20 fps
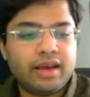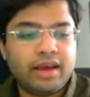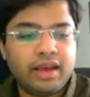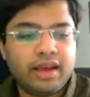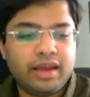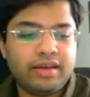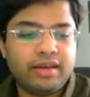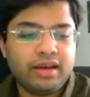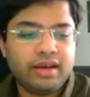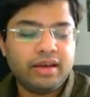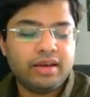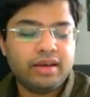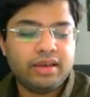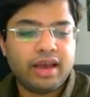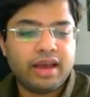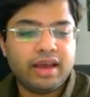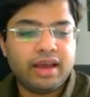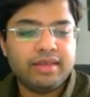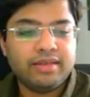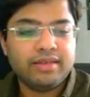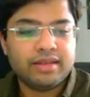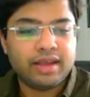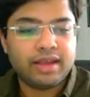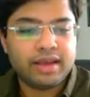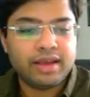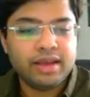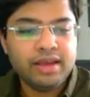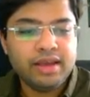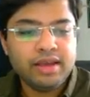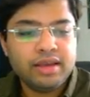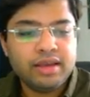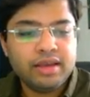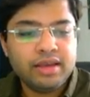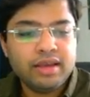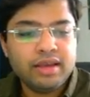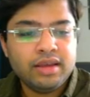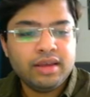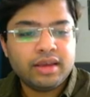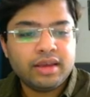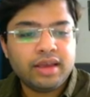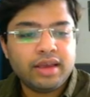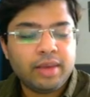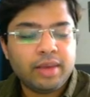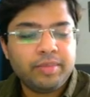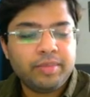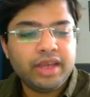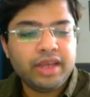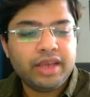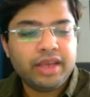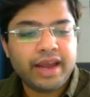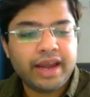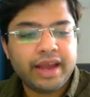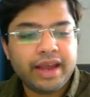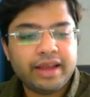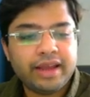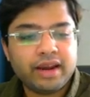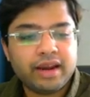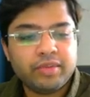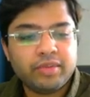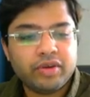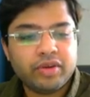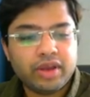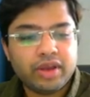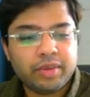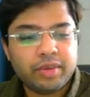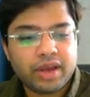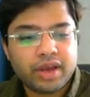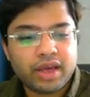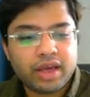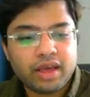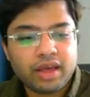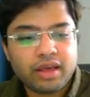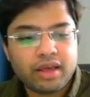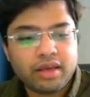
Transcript: आएगा या आ सकता है कि आपने ये डायग्राम क्यों नहीं बनाया